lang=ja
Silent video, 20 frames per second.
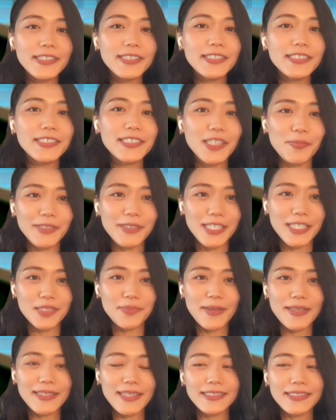スについても
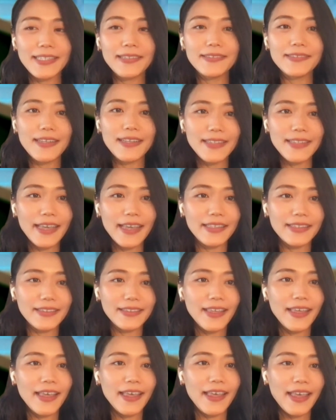説明させてください。
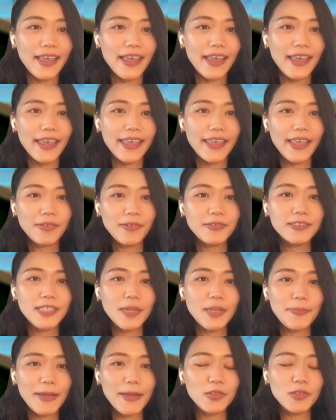Yahoo
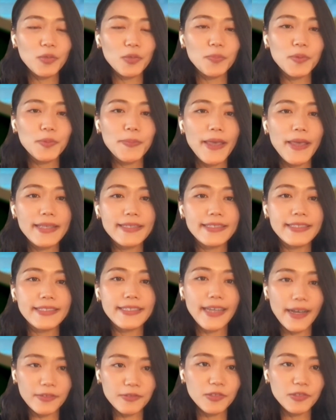Japan トップページ
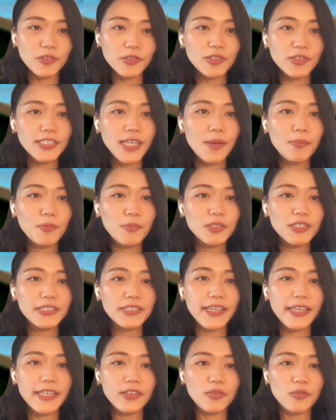にある13文
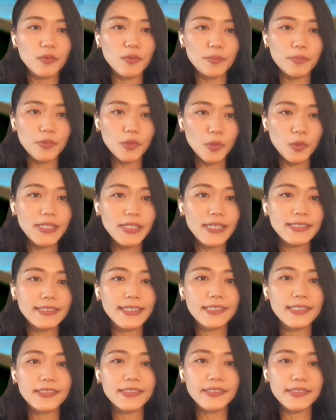字程度の見出
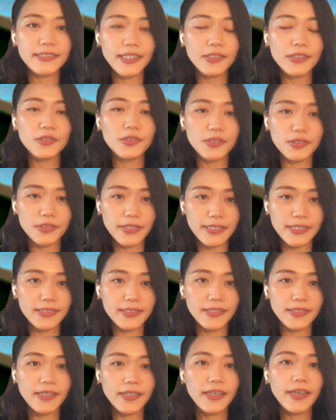しがついたニュースで
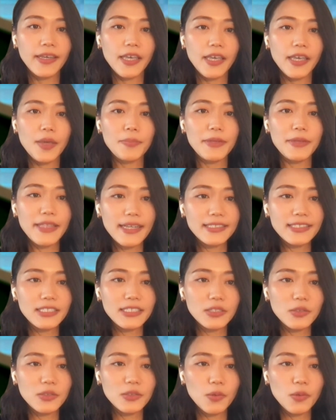す。見出
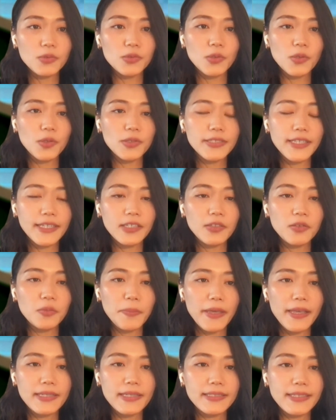しとその先の
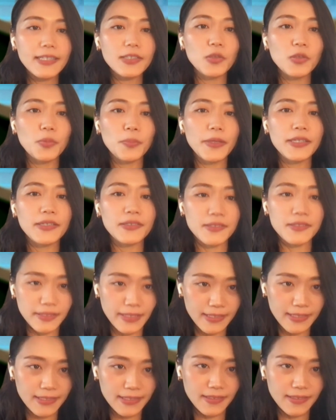ページがトピックス
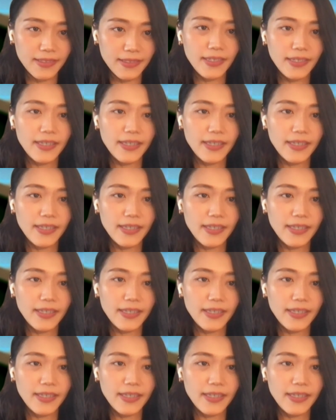です。